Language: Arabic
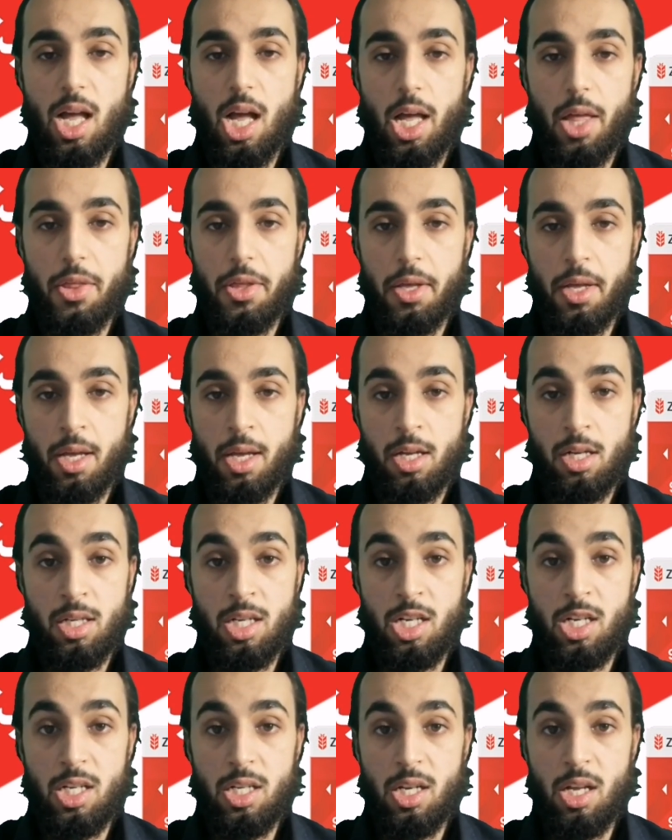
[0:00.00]
هذه
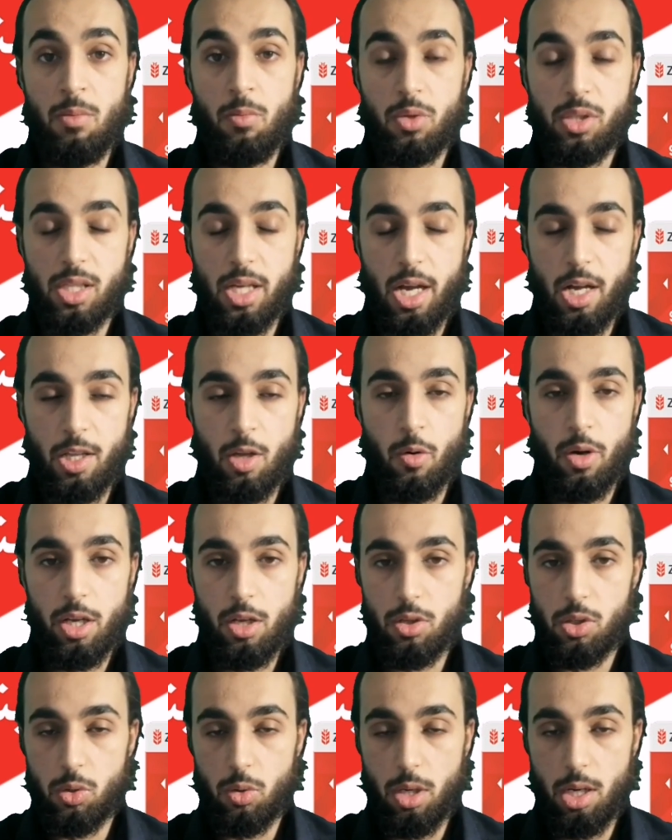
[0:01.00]
المساعده
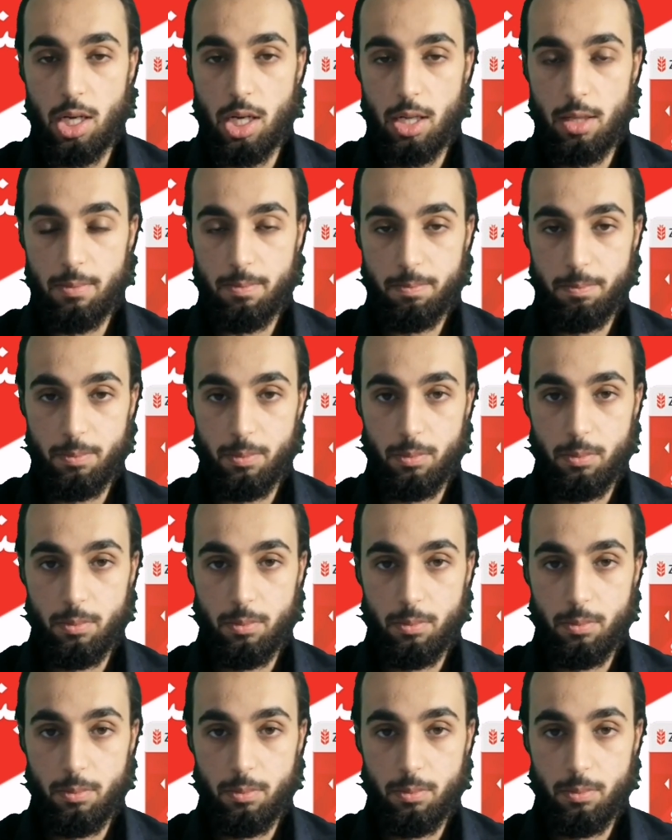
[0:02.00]
واي سؤال